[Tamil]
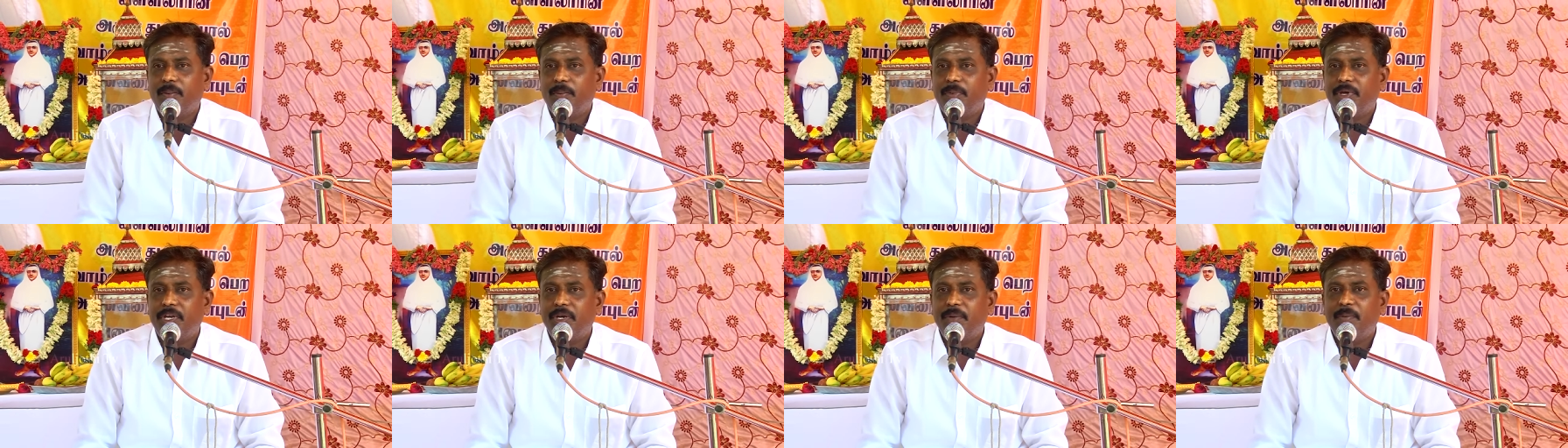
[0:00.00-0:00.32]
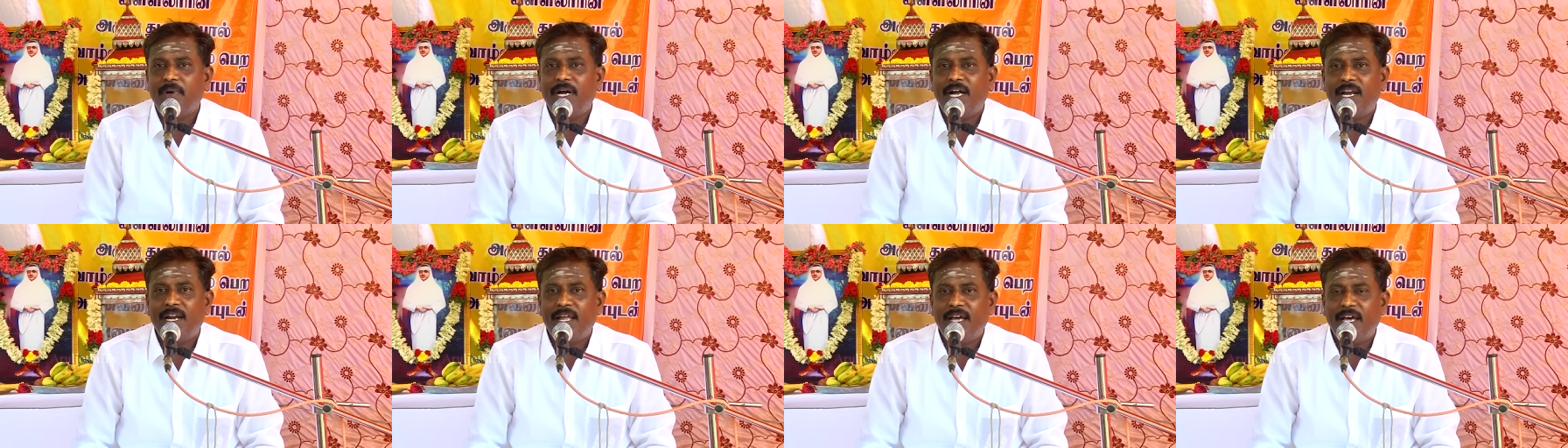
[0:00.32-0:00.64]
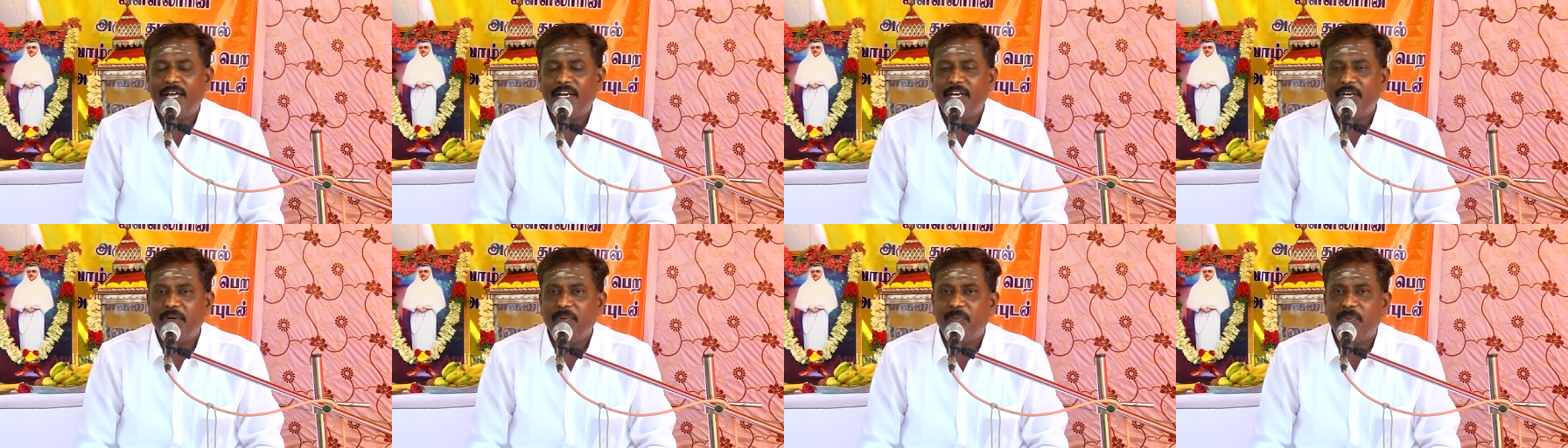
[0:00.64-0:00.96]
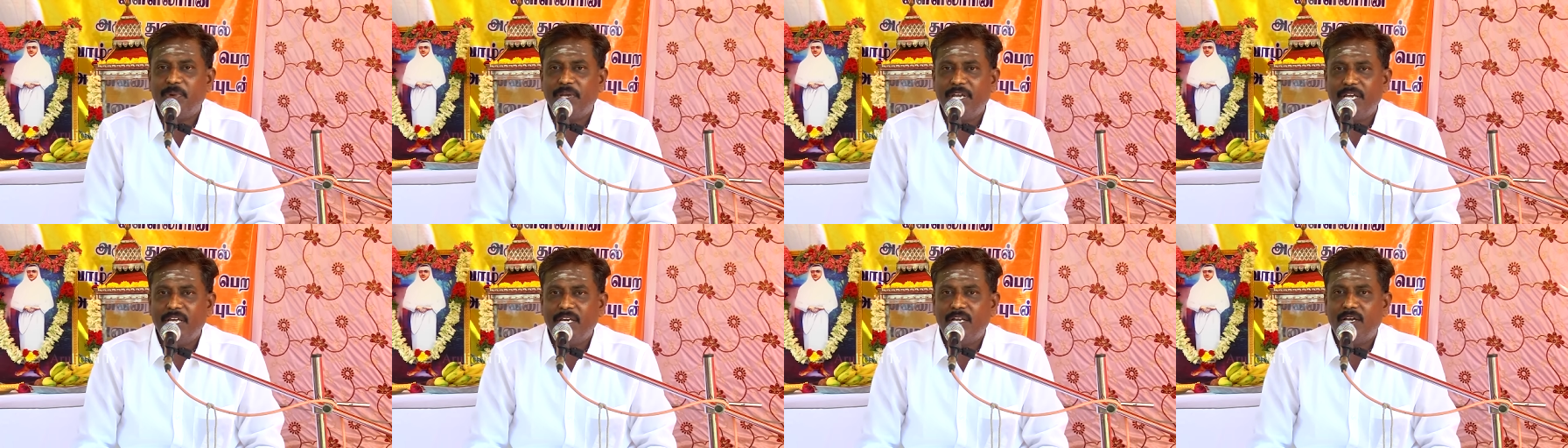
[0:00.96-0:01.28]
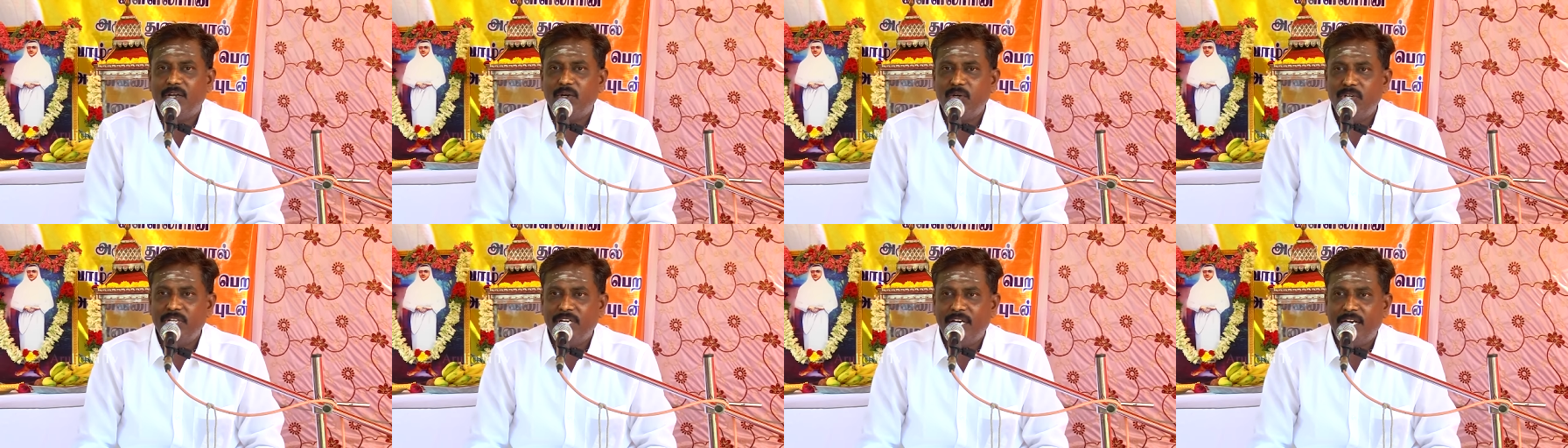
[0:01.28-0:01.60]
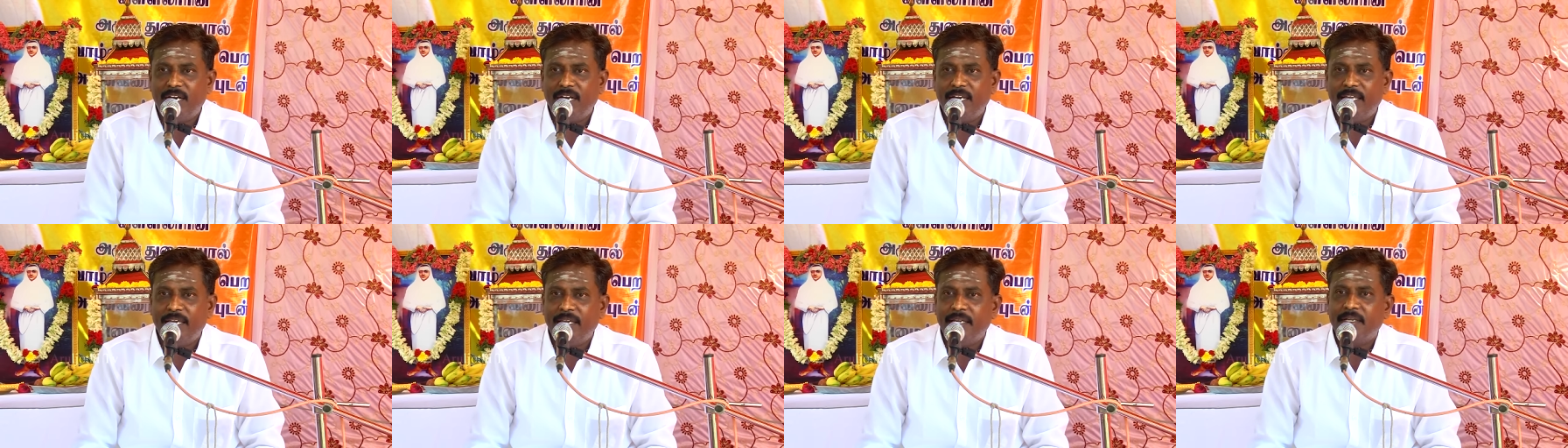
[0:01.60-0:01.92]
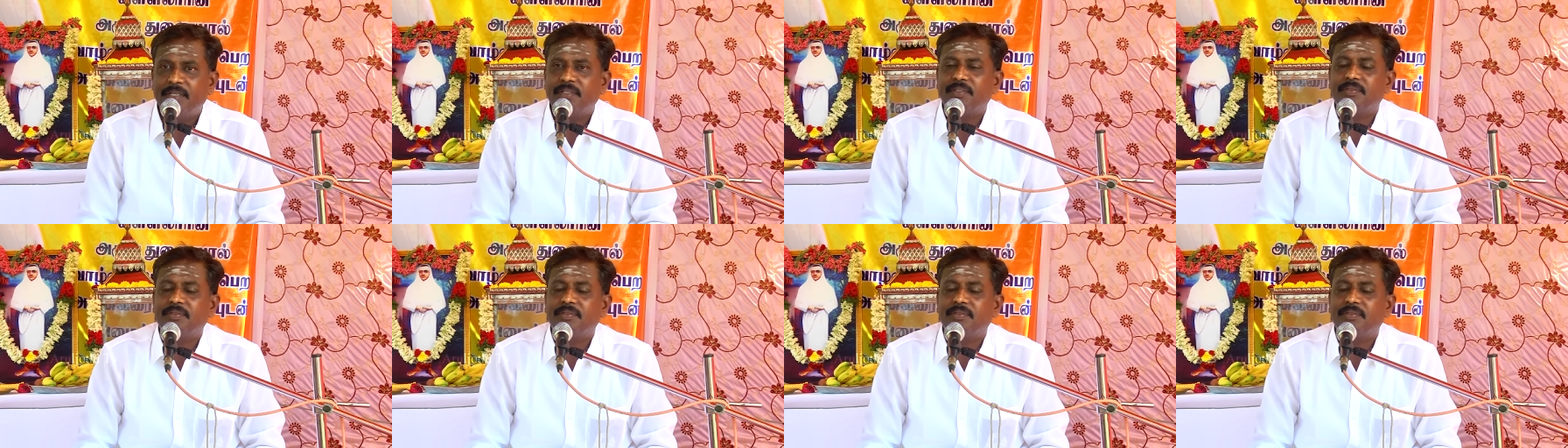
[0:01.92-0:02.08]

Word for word: பெருமானாரின் பேர் அருளினாலே